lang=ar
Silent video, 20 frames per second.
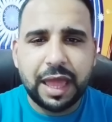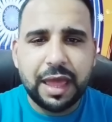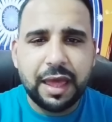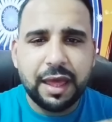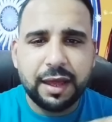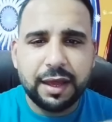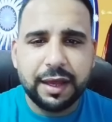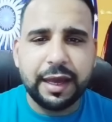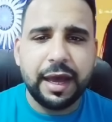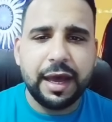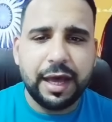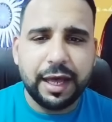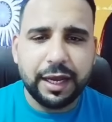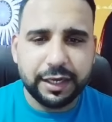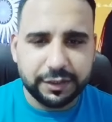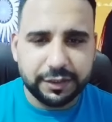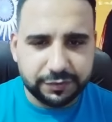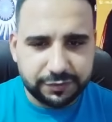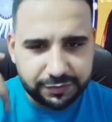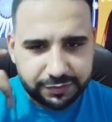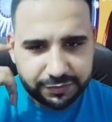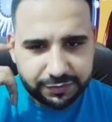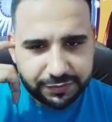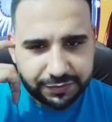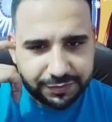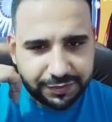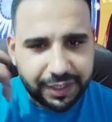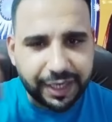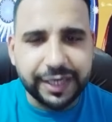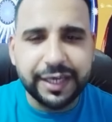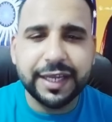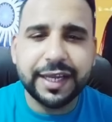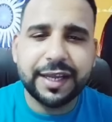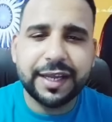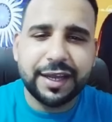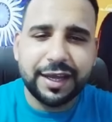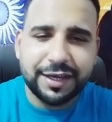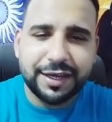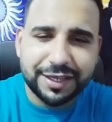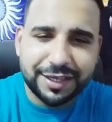خالص خليك
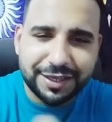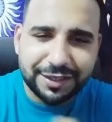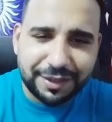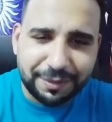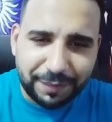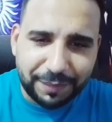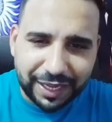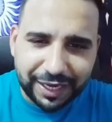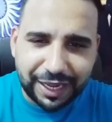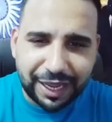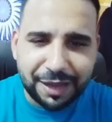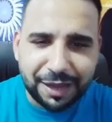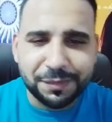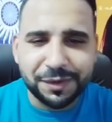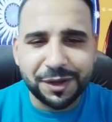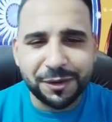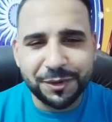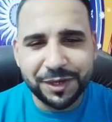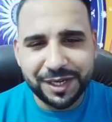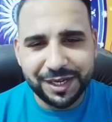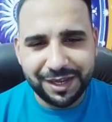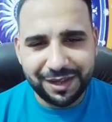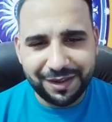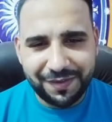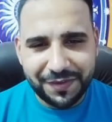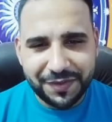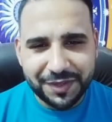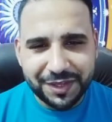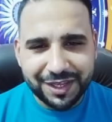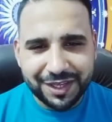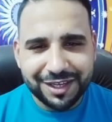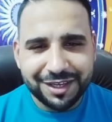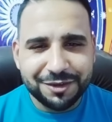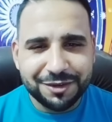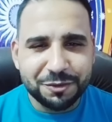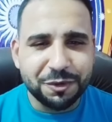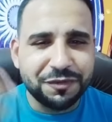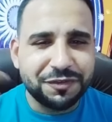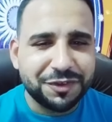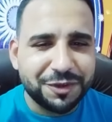خارج كده مع الحملوية
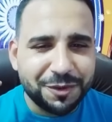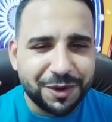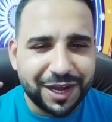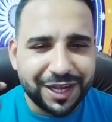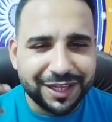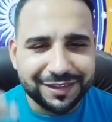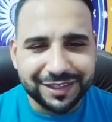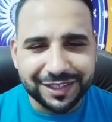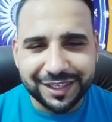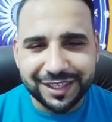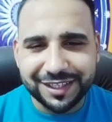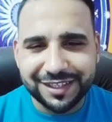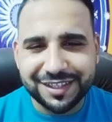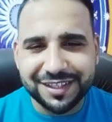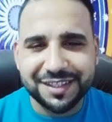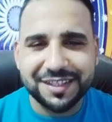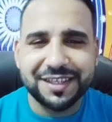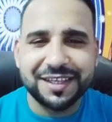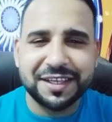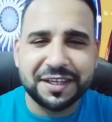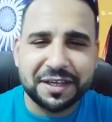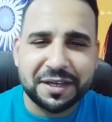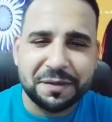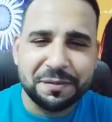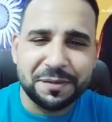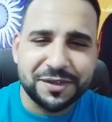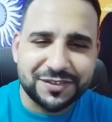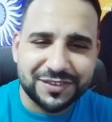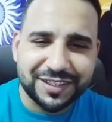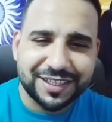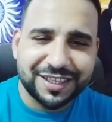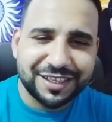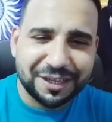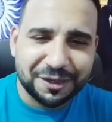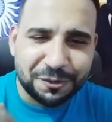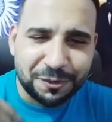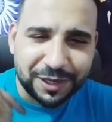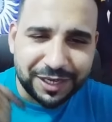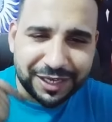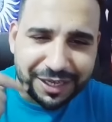وفي واحدة كده غمزت
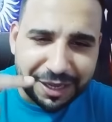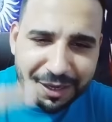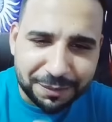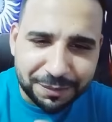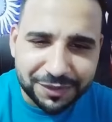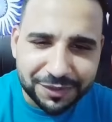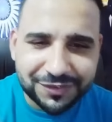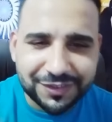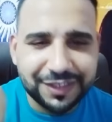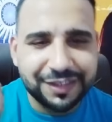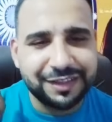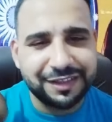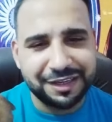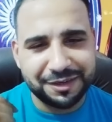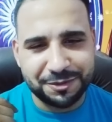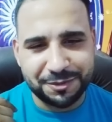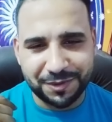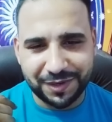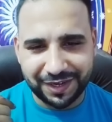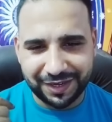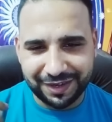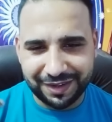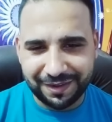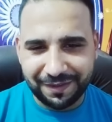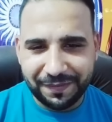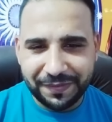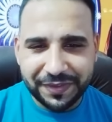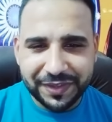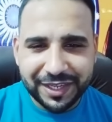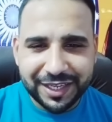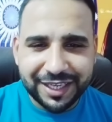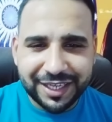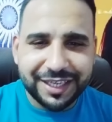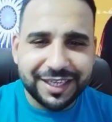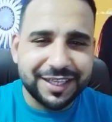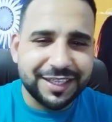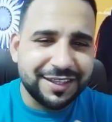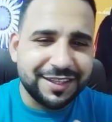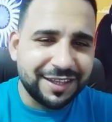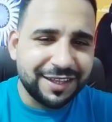لك ولا همست لك ولا
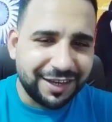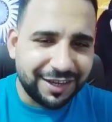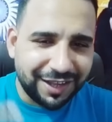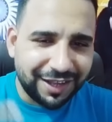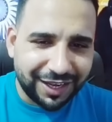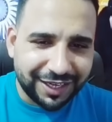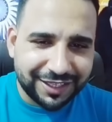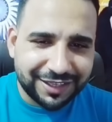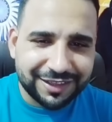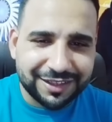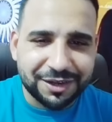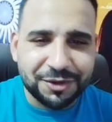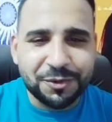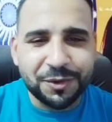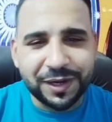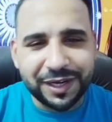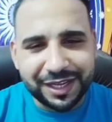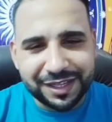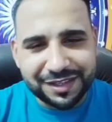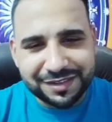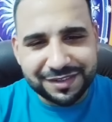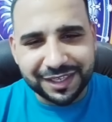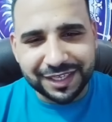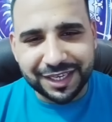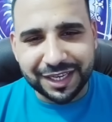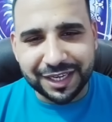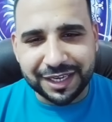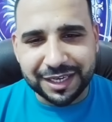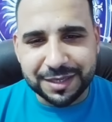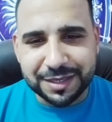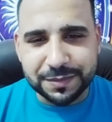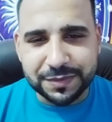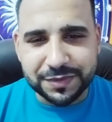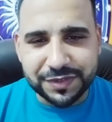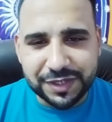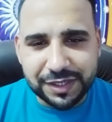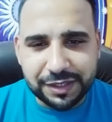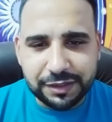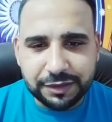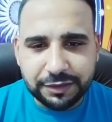اتدلعت لك ولا انت
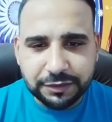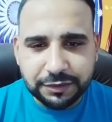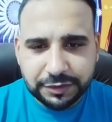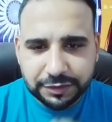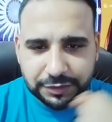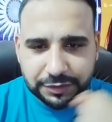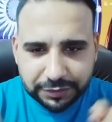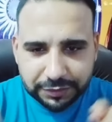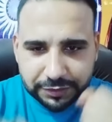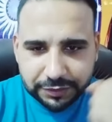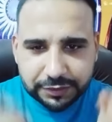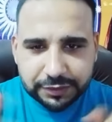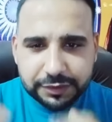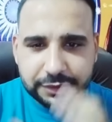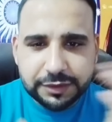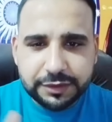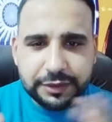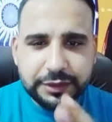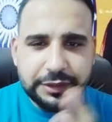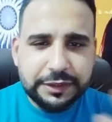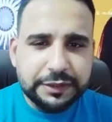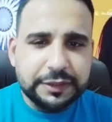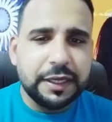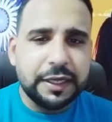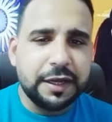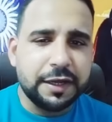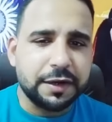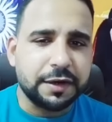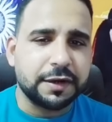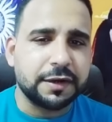كلمتها نار